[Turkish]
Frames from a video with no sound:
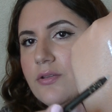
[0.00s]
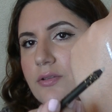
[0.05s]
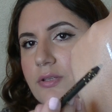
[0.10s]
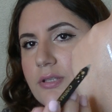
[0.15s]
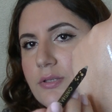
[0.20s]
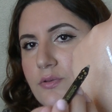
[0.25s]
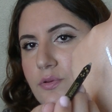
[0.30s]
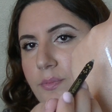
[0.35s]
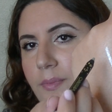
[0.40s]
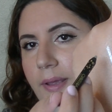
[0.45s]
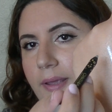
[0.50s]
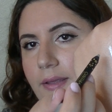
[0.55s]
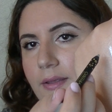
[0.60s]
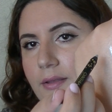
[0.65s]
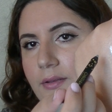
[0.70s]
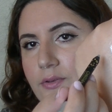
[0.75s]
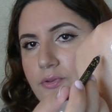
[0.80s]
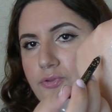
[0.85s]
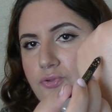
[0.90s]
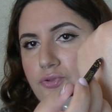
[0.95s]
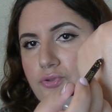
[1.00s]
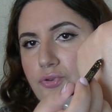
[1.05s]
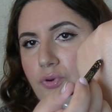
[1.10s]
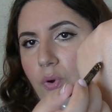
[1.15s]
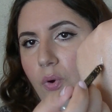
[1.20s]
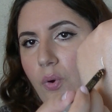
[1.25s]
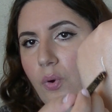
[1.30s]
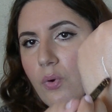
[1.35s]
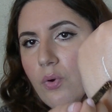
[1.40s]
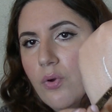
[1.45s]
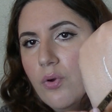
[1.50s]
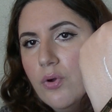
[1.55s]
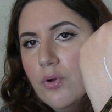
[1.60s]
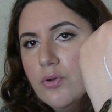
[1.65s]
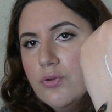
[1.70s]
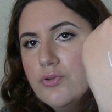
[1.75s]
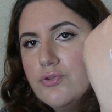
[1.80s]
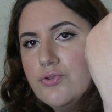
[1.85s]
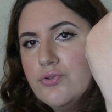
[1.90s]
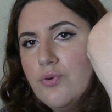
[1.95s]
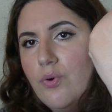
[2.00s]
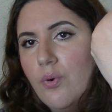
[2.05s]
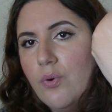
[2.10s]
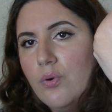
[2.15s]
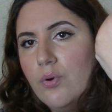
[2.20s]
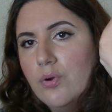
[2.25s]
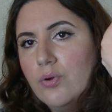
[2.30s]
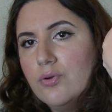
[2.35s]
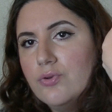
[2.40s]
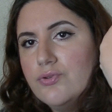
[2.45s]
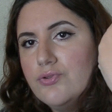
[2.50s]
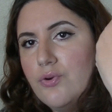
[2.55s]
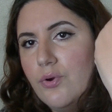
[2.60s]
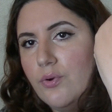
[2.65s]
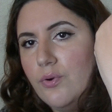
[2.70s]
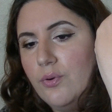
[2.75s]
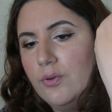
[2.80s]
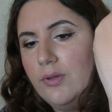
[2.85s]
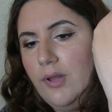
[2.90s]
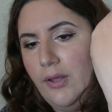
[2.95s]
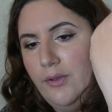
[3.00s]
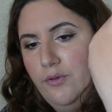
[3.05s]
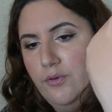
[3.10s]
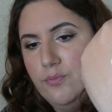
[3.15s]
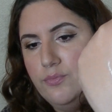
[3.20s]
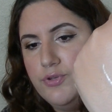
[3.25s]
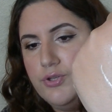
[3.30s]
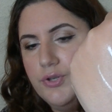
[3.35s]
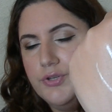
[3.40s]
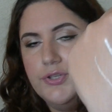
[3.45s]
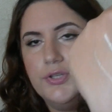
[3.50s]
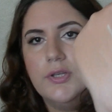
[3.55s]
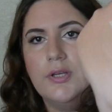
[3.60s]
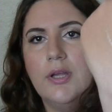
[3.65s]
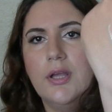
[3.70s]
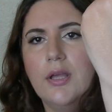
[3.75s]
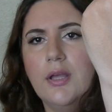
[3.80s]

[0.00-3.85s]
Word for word: Sürmek çok çok çok kolay yumuşacık.